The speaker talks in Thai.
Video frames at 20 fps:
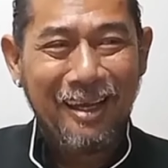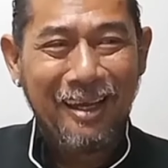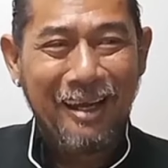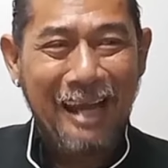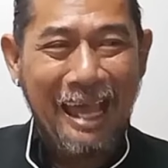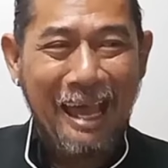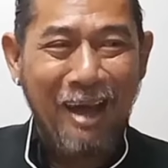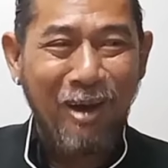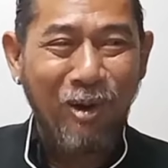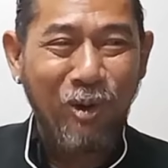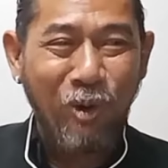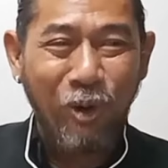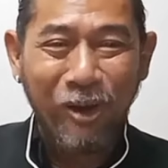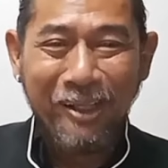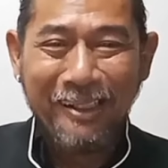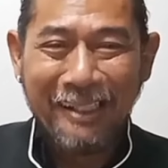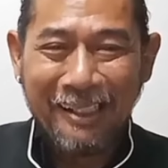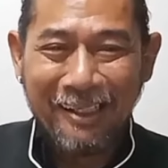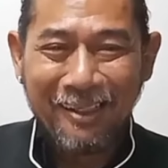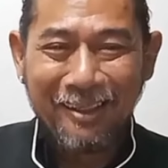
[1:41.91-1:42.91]
แล้วคน
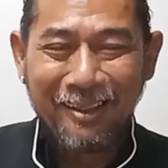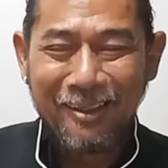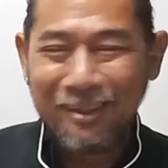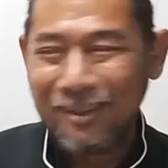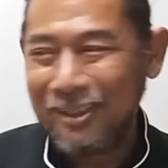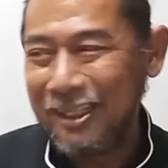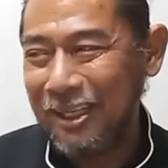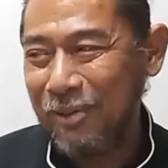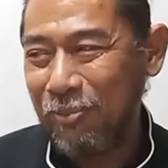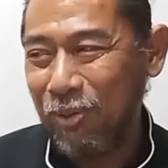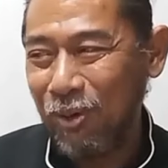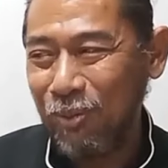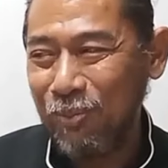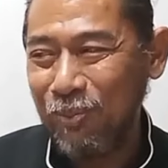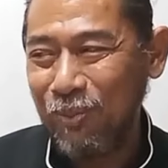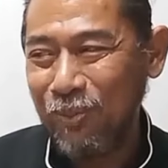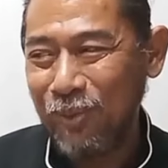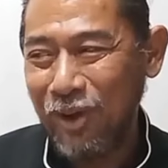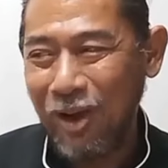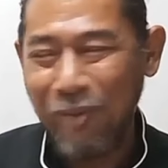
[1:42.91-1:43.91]
หนึ่งที่ผม
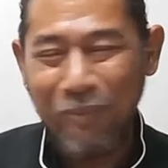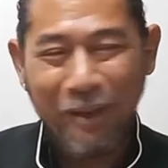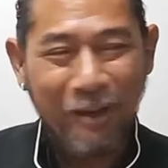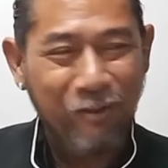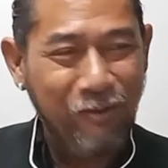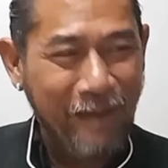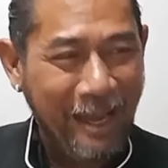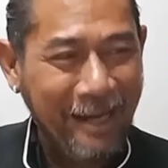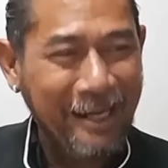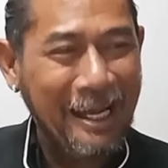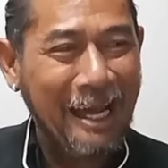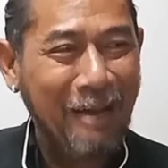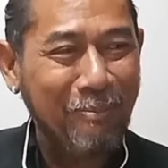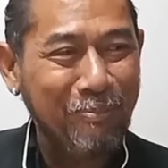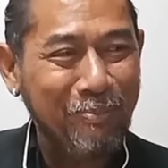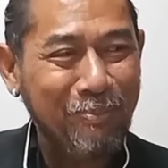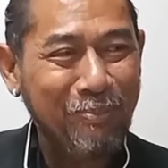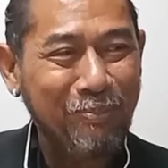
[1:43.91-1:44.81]
ก็เป็นแฟนคลับ